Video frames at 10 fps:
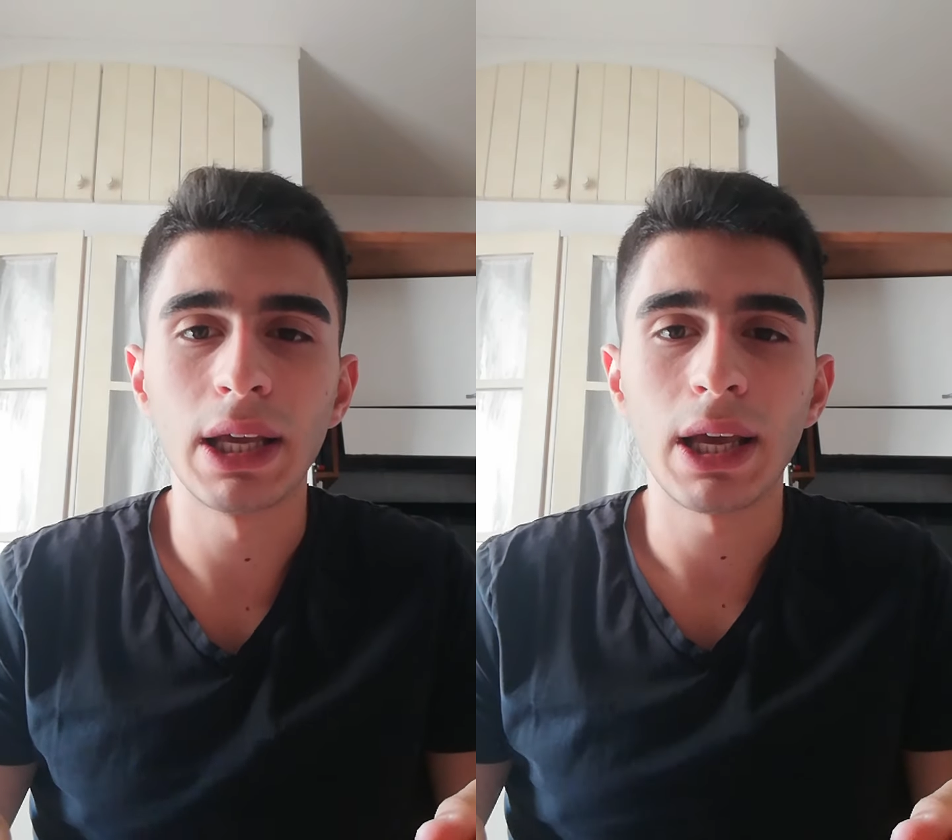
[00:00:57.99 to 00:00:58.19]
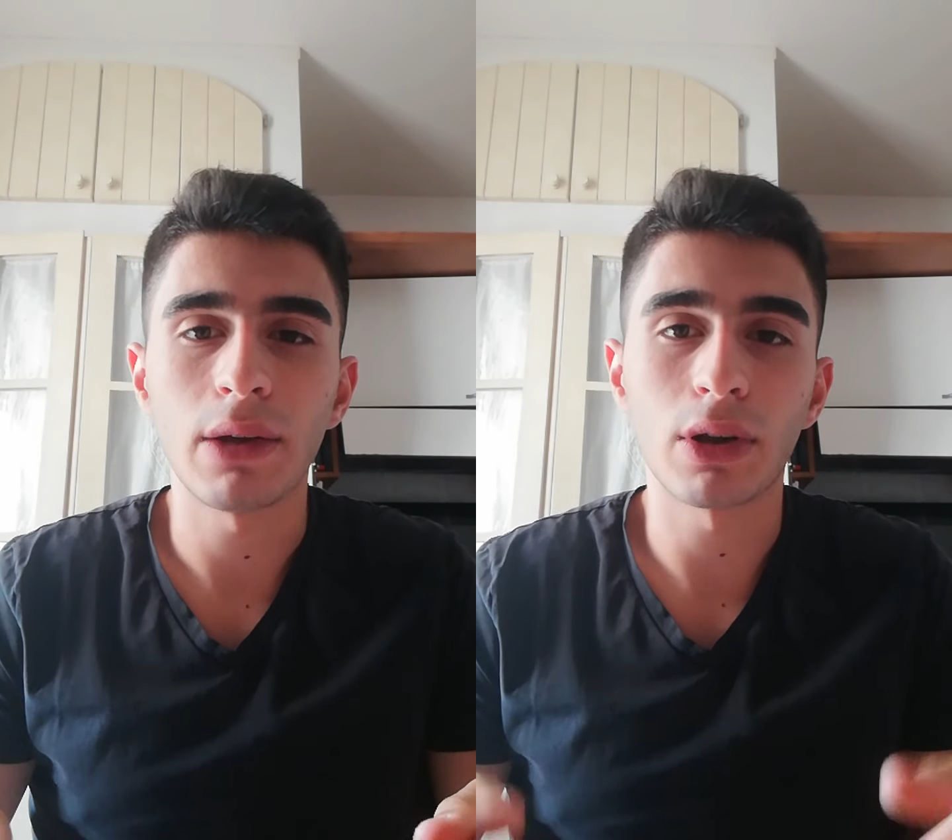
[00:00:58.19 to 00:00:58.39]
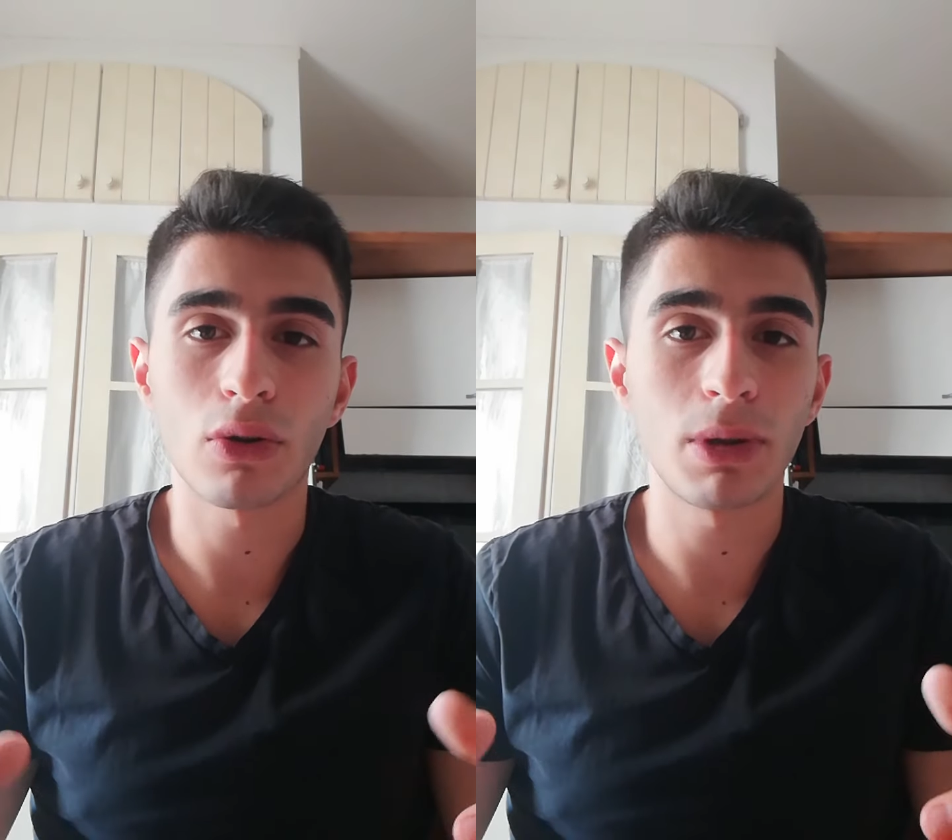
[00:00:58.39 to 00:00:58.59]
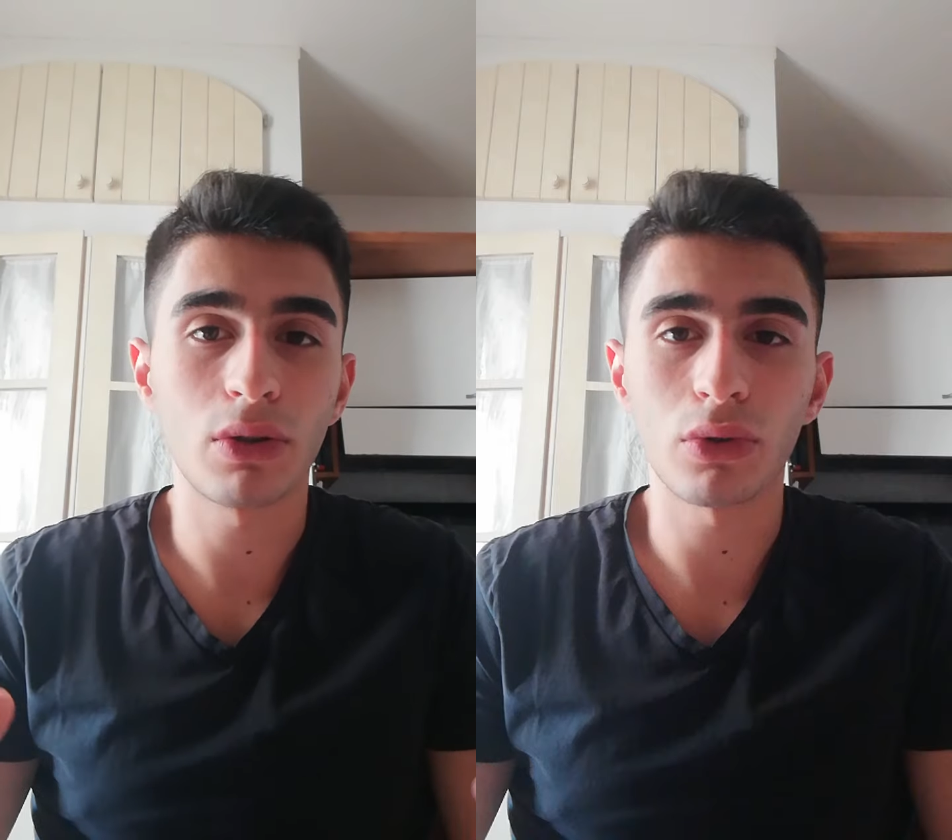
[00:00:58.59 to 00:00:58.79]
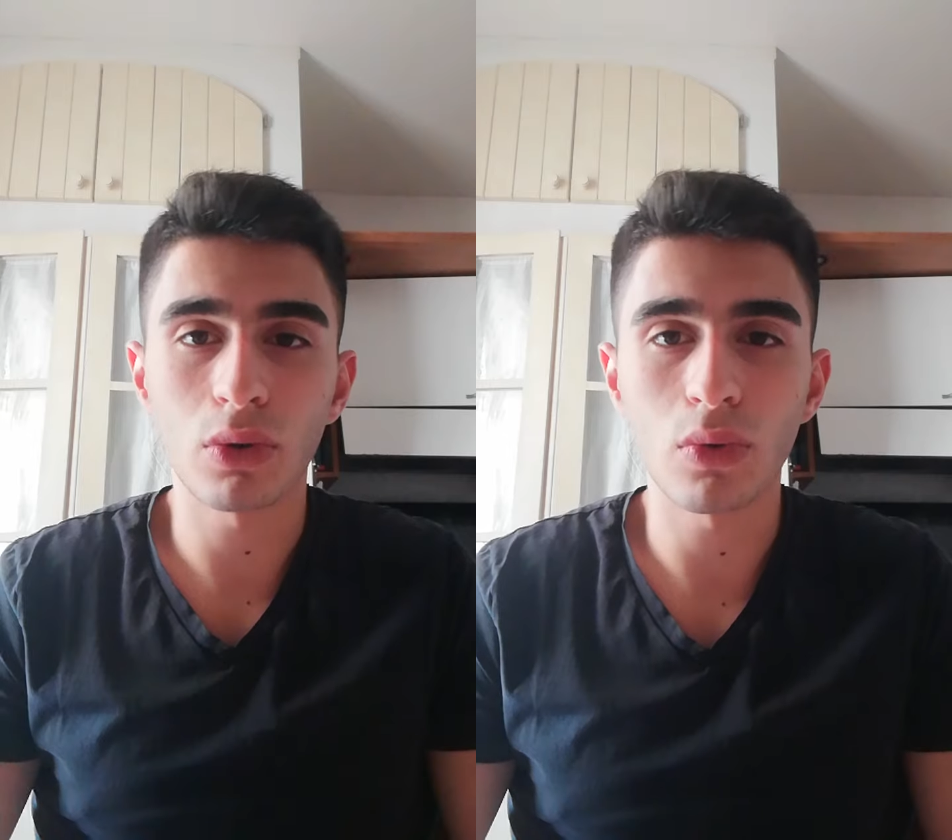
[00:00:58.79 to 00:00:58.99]
è un
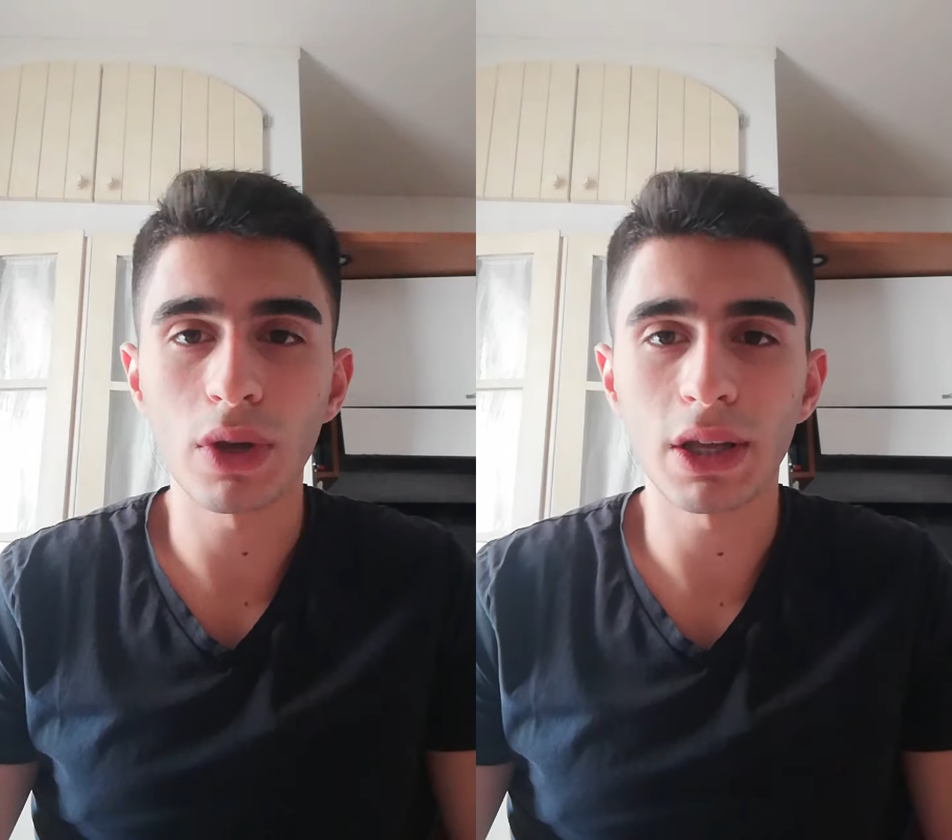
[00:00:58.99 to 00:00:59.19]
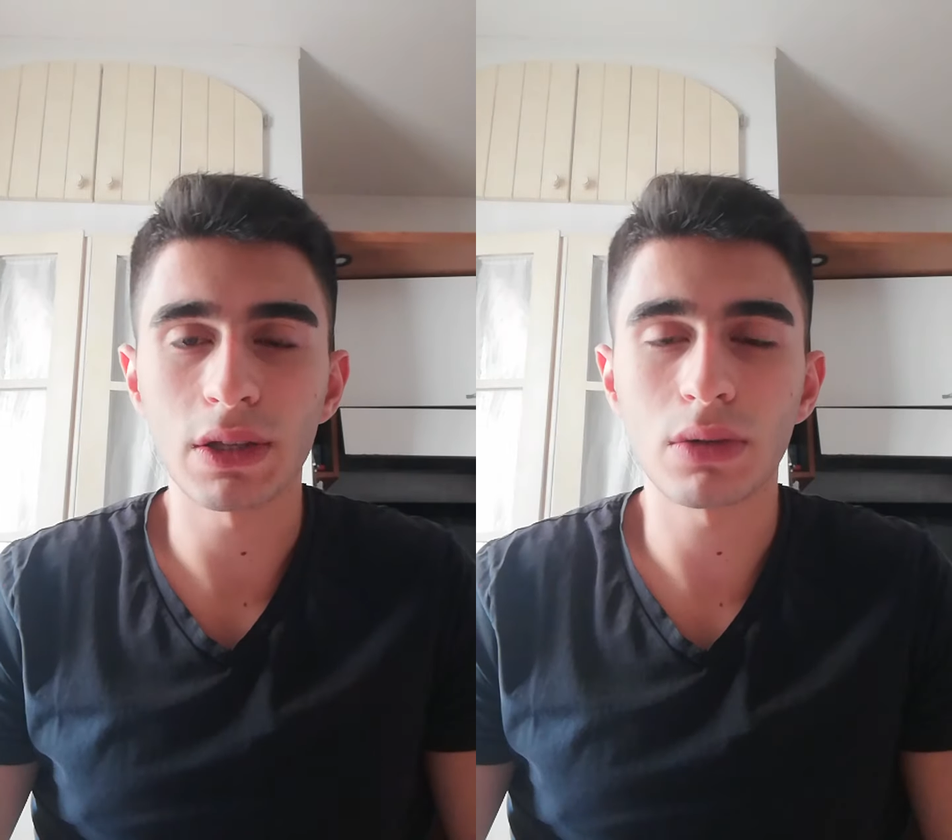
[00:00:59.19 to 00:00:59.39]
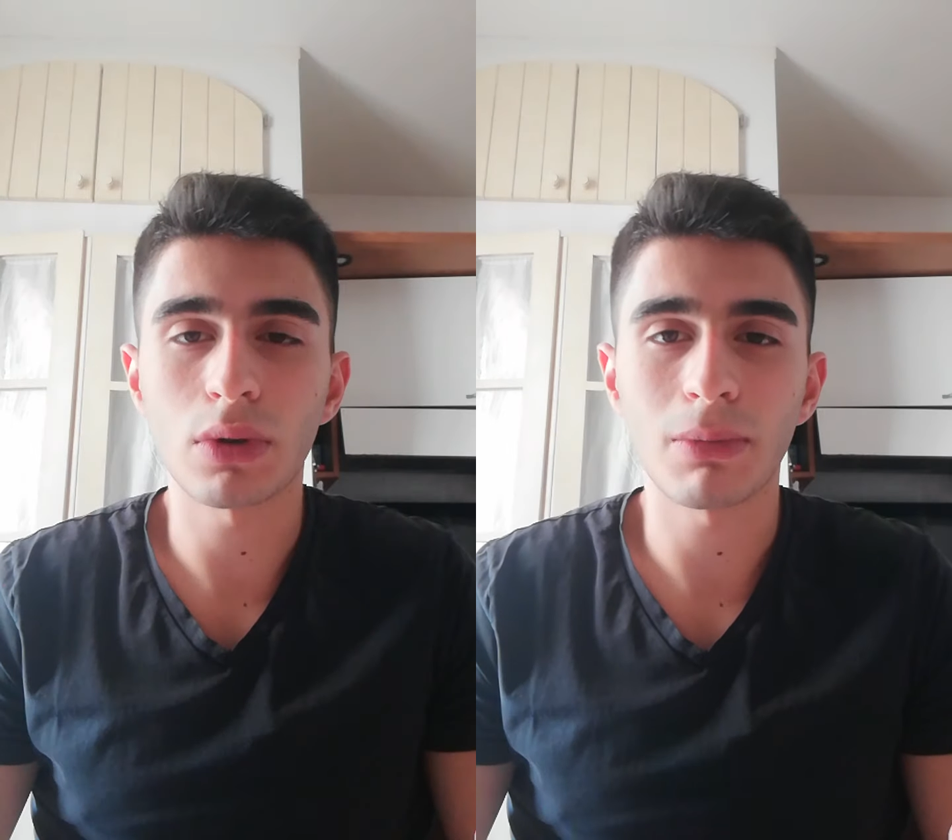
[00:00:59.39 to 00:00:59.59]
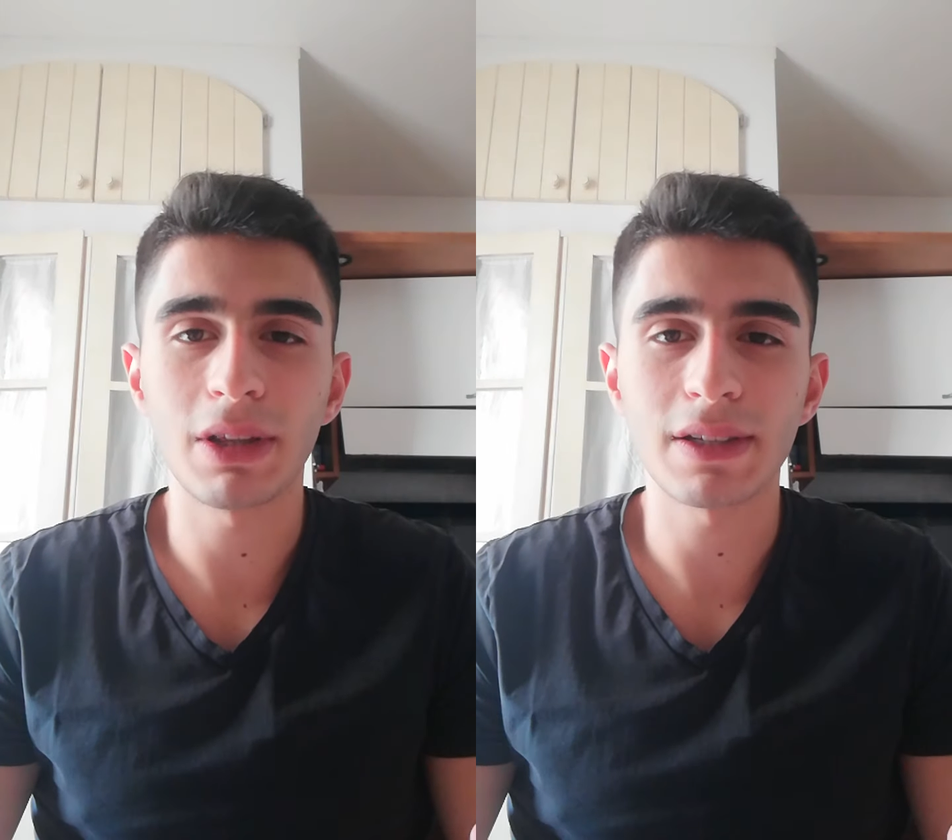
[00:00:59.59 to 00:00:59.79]
argomento di cui sicuramente